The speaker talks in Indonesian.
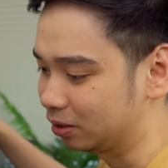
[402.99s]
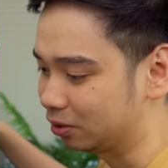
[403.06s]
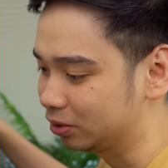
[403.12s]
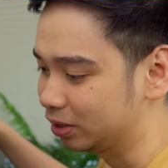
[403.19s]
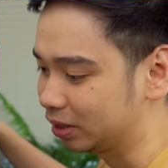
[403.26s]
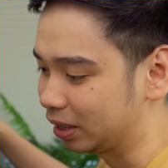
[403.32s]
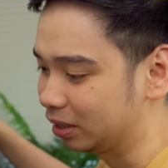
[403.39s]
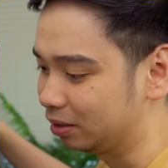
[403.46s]

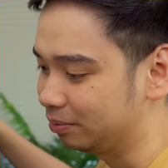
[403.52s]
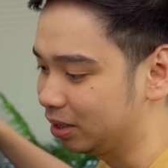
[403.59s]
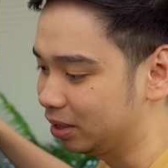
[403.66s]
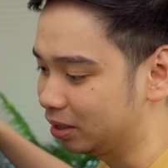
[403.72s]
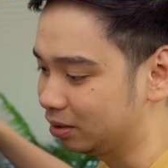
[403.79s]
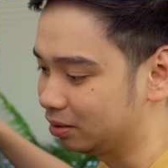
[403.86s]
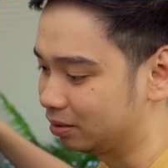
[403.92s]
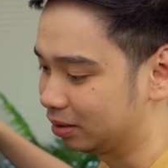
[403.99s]
Terus
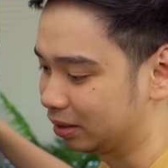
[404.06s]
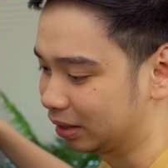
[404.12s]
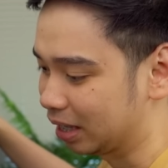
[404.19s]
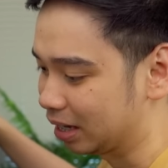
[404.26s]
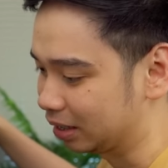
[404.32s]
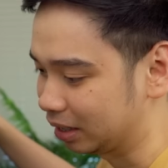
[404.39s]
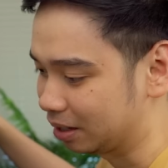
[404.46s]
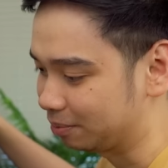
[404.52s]
Realme
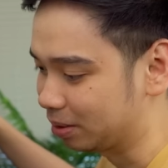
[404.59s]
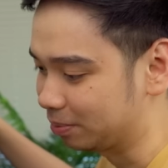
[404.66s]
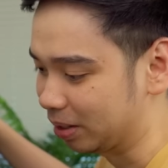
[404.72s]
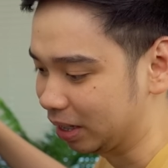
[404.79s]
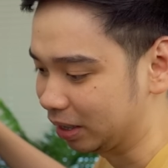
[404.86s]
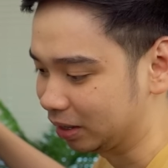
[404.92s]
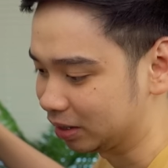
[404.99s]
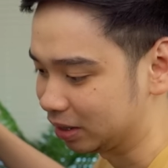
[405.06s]
entah kenapa
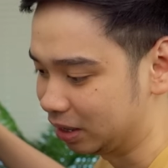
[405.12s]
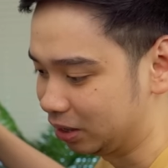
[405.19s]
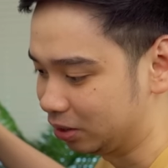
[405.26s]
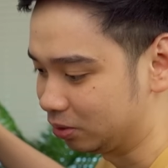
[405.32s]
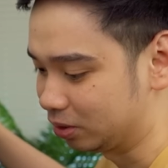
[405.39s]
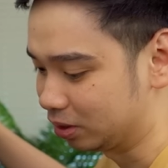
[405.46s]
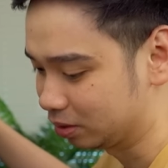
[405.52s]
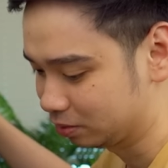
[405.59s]
pengen kesini
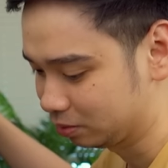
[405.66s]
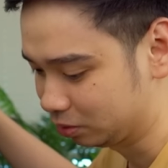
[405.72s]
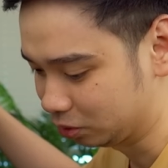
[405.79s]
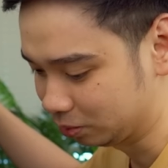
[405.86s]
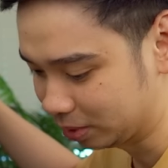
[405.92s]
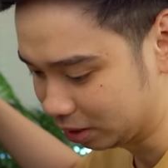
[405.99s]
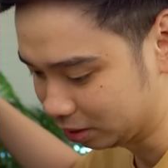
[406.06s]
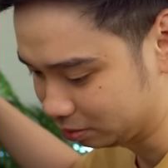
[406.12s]
juga.
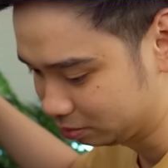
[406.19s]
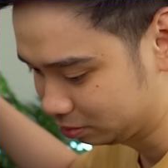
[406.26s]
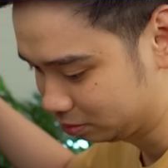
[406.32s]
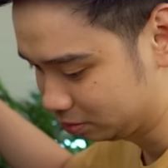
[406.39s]
Cuma